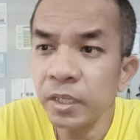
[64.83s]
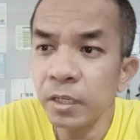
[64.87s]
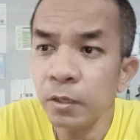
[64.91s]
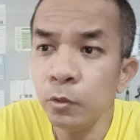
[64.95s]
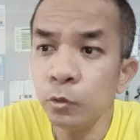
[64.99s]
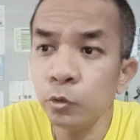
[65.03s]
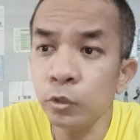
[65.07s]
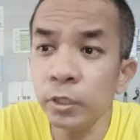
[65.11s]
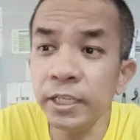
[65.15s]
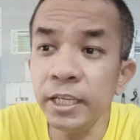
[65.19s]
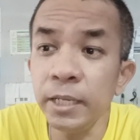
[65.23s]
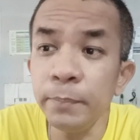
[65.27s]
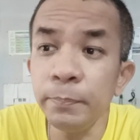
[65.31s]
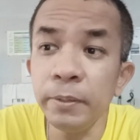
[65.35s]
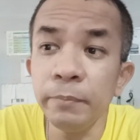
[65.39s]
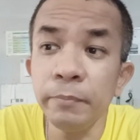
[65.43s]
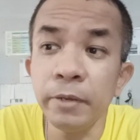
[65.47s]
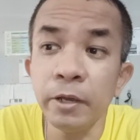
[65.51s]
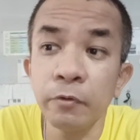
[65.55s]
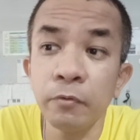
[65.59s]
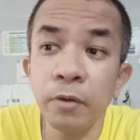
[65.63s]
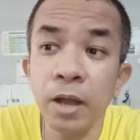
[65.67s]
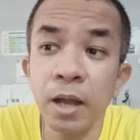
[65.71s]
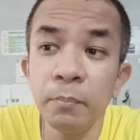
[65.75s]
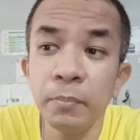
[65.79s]
ตัวนี้เป็นแบ
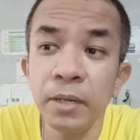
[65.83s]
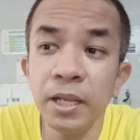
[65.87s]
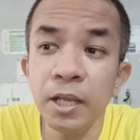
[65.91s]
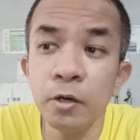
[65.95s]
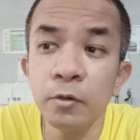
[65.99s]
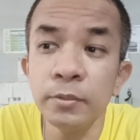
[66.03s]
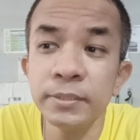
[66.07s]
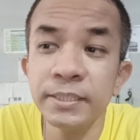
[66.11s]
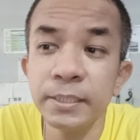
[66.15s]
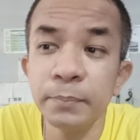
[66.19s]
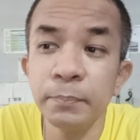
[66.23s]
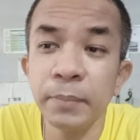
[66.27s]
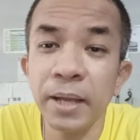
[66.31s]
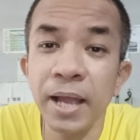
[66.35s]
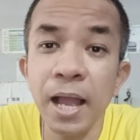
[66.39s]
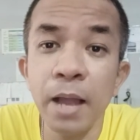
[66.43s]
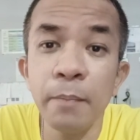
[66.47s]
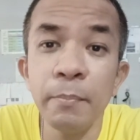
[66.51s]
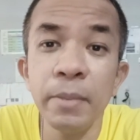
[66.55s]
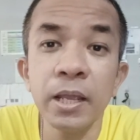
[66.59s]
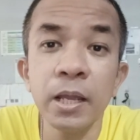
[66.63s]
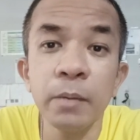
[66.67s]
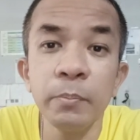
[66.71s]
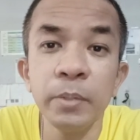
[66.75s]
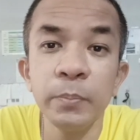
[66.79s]
บความเร็ว 15
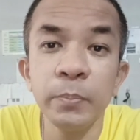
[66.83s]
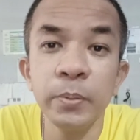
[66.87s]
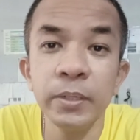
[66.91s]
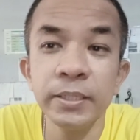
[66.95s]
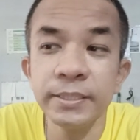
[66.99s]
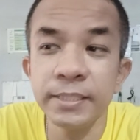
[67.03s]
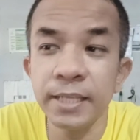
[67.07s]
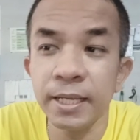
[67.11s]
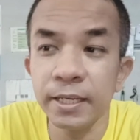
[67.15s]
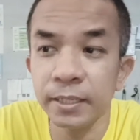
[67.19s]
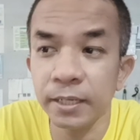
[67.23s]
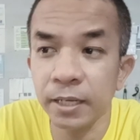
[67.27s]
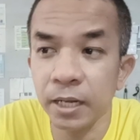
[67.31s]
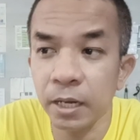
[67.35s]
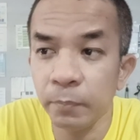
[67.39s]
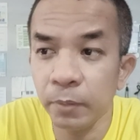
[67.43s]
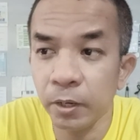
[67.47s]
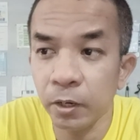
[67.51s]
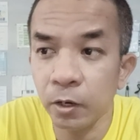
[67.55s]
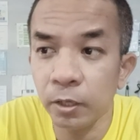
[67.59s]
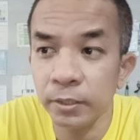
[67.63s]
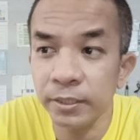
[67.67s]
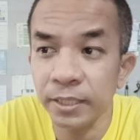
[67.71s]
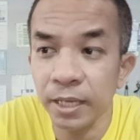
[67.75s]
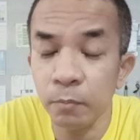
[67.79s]
เมกะบิตเพอร์เซกนะครับแล้
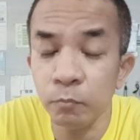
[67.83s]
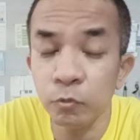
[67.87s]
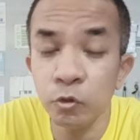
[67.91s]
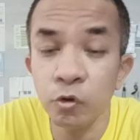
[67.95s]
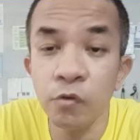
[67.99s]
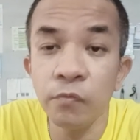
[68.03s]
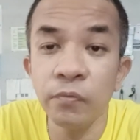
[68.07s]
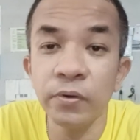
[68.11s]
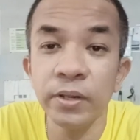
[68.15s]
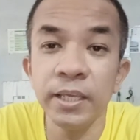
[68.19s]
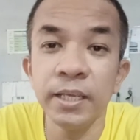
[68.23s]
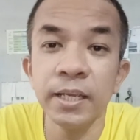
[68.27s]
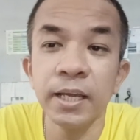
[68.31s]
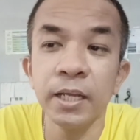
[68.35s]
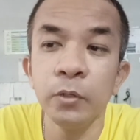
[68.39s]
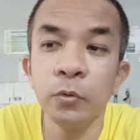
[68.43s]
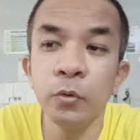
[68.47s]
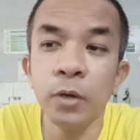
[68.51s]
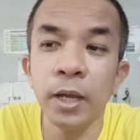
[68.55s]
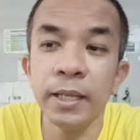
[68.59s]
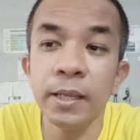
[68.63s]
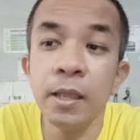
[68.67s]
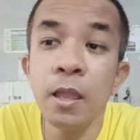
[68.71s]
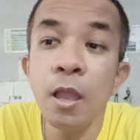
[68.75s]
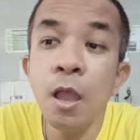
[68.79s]
วก็แถมโทรฟรีกัน
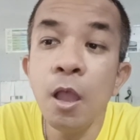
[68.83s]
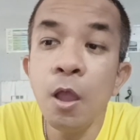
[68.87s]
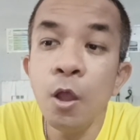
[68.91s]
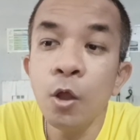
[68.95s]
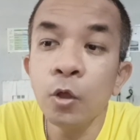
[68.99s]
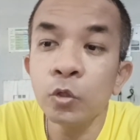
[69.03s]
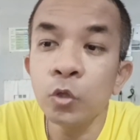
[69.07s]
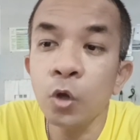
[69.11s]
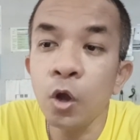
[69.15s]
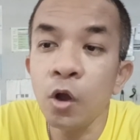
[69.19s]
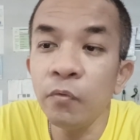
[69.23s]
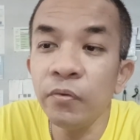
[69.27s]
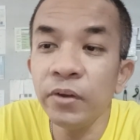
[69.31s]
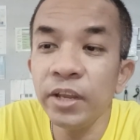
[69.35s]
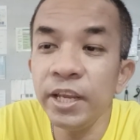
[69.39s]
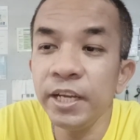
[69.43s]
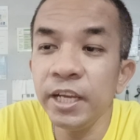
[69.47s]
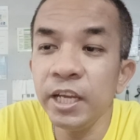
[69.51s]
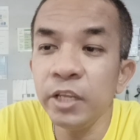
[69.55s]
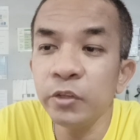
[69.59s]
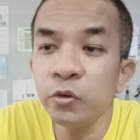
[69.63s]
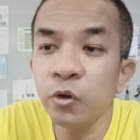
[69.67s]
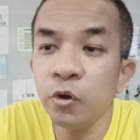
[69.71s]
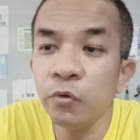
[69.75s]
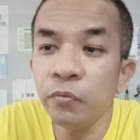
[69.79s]
ด้วย โทรฟรี
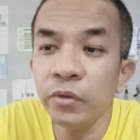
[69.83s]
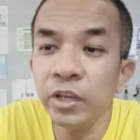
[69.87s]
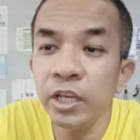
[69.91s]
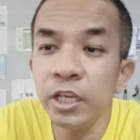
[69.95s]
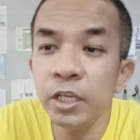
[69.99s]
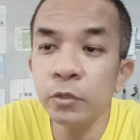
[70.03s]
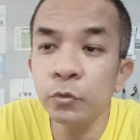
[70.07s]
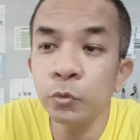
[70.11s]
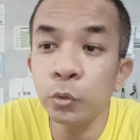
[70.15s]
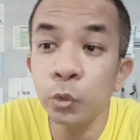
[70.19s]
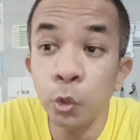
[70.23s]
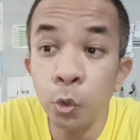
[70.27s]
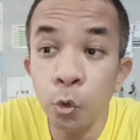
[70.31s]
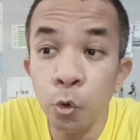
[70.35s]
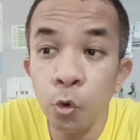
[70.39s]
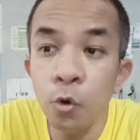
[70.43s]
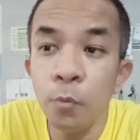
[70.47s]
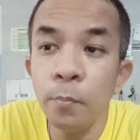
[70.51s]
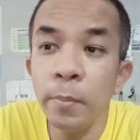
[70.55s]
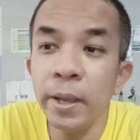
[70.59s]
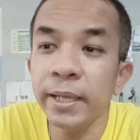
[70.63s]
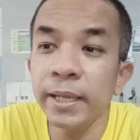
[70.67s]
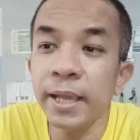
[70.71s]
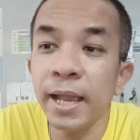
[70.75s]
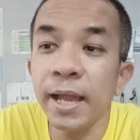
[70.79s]
นี่โทรฟรีทรู
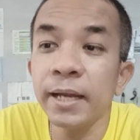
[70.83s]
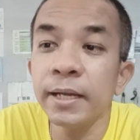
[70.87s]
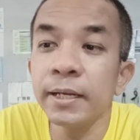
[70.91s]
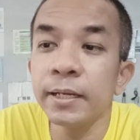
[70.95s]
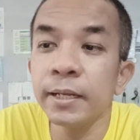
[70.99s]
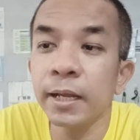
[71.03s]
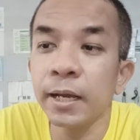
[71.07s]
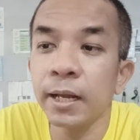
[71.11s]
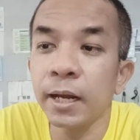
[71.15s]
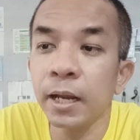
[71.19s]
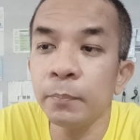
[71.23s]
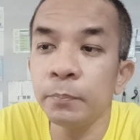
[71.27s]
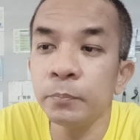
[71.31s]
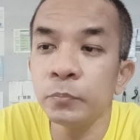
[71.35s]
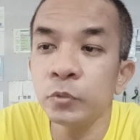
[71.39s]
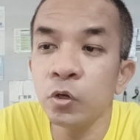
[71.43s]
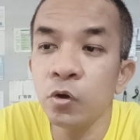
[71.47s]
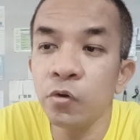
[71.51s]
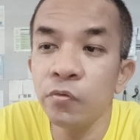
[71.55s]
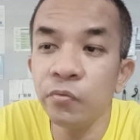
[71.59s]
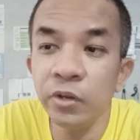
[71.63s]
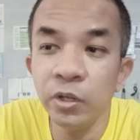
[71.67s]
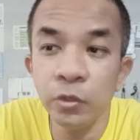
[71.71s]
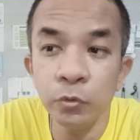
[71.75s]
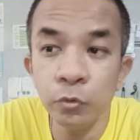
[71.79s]
ไม่อั้นนะครับโทร
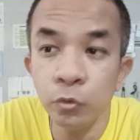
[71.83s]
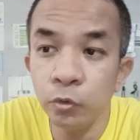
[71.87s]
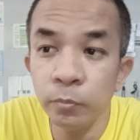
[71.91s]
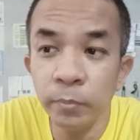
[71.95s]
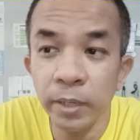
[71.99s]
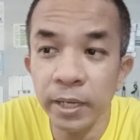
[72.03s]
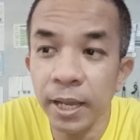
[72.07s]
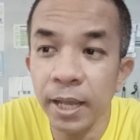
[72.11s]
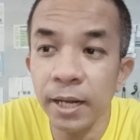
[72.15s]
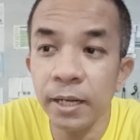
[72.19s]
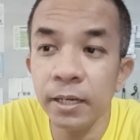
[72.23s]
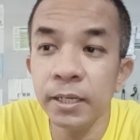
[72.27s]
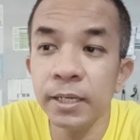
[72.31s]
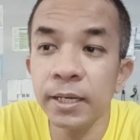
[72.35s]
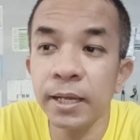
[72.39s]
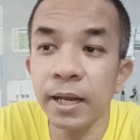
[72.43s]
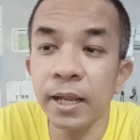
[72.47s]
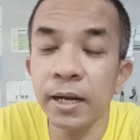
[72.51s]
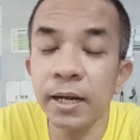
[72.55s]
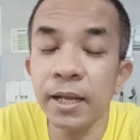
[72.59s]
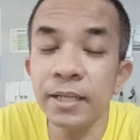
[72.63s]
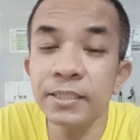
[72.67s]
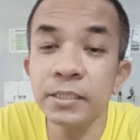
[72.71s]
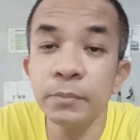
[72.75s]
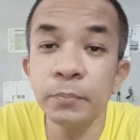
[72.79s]
ฟรีทรูไม่อั้นเลยครั้
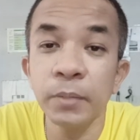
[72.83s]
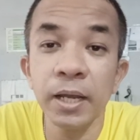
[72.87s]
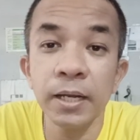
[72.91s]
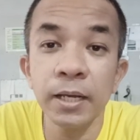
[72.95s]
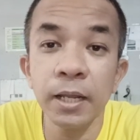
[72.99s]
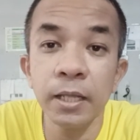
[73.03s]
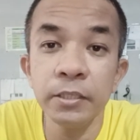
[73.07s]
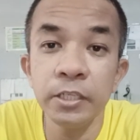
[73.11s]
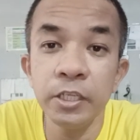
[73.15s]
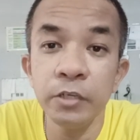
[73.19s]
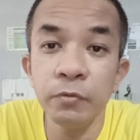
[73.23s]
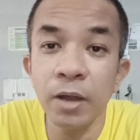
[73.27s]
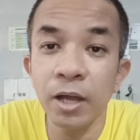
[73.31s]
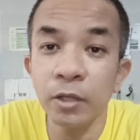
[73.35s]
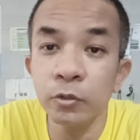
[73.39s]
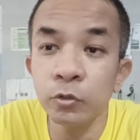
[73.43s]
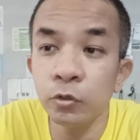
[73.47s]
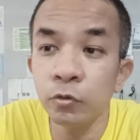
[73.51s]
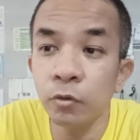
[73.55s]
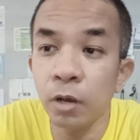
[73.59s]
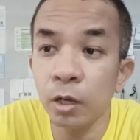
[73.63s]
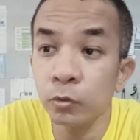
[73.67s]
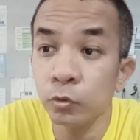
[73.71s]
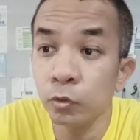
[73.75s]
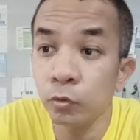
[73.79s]
งละ15 นาทีวางโทร
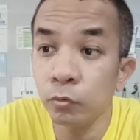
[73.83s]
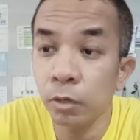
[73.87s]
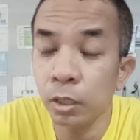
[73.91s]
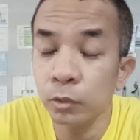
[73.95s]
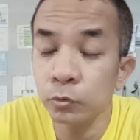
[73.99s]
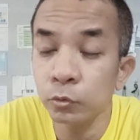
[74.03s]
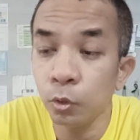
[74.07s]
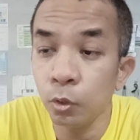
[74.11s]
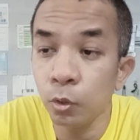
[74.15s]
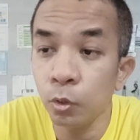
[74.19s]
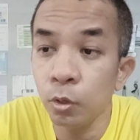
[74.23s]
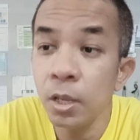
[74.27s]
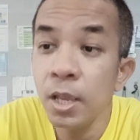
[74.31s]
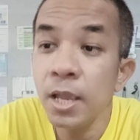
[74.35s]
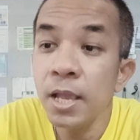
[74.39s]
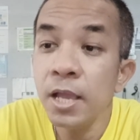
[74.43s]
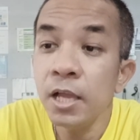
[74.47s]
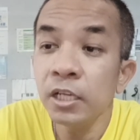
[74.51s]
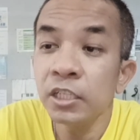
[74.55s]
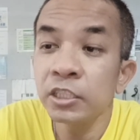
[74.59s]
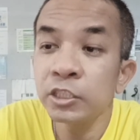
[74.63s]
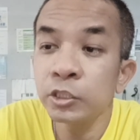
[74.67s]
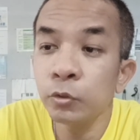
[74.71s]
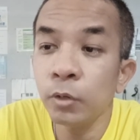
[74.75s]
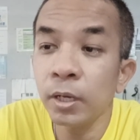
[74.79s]
วางโทรวางโทร
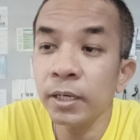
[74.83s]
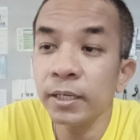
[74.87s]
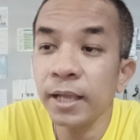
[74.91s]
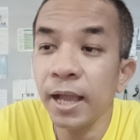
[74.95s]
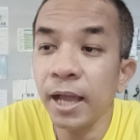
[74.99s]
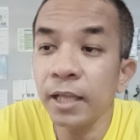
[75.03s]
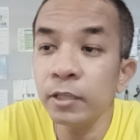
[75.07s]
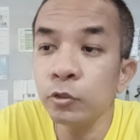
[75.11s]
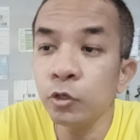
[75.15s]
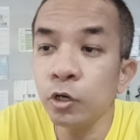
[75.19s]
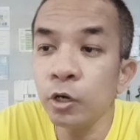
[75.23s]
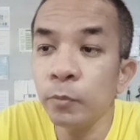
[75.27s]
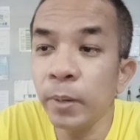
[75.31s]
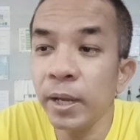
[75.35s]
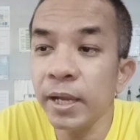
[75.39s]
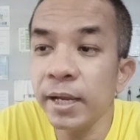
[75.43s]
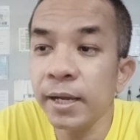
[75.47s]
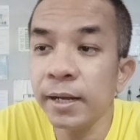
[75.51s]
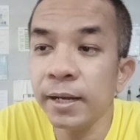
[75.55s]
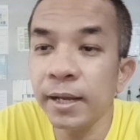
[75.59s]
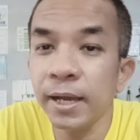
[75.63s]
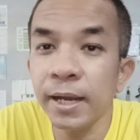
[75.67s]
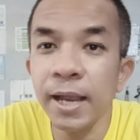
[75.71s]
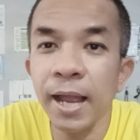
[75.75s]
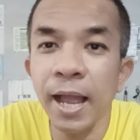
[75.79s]
ส่วนการโทรไปเค
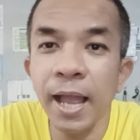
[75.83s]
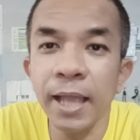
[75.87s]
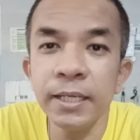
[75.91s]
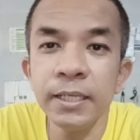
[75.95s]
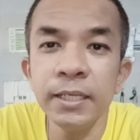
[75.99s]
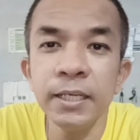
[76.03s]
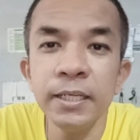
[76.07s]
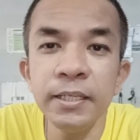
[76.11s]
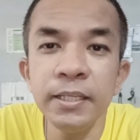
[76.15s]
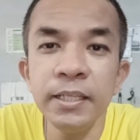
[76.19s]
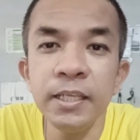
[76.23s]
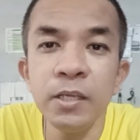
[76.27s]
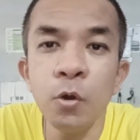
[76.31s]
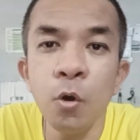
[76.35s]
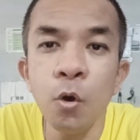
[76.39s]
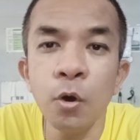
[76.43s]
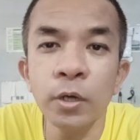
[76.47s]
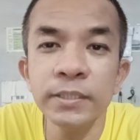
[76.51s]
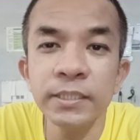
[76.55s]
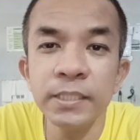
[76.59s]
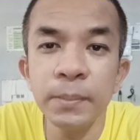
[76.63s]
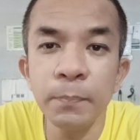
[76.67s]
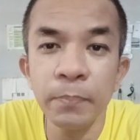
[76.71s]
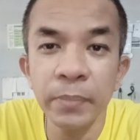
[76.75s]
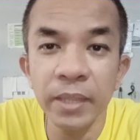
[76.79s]
รือข่ายอื่นนี่
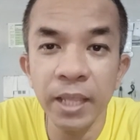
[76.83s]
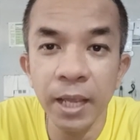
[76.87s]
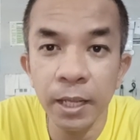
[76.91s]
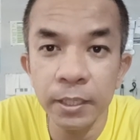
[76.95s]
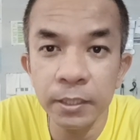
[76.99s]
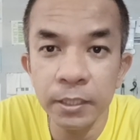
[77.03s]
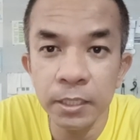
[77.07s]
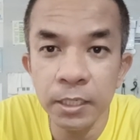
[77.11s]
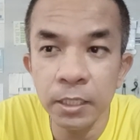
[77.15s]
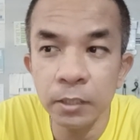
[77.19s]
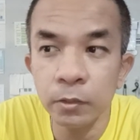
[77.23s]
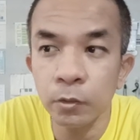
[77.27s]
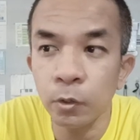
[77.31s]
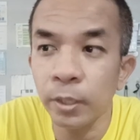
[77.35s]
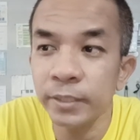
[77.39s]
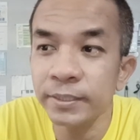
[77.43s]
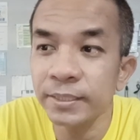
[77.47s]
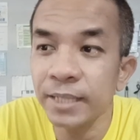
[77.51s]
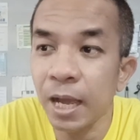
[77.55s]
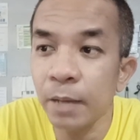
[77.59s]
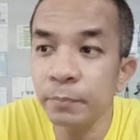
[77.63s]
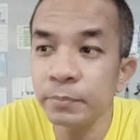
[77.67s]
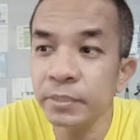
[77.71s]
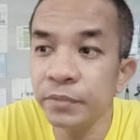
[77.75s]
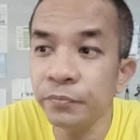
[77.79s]
60 นาทีต่อ
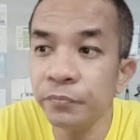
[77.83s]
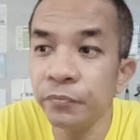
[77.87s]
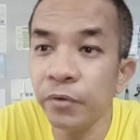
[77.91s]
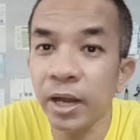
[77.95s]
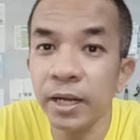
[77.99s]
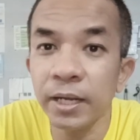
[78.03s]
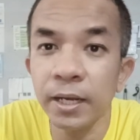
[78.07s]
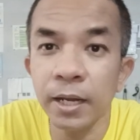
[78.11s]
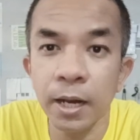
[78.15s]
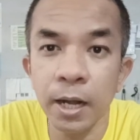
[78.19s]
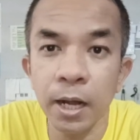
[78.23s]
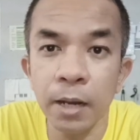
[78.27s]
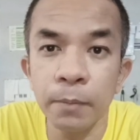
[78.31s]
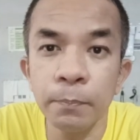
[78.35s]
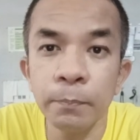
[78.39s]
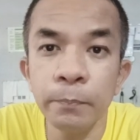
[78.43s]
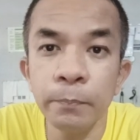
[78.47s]
30 วันนะครับ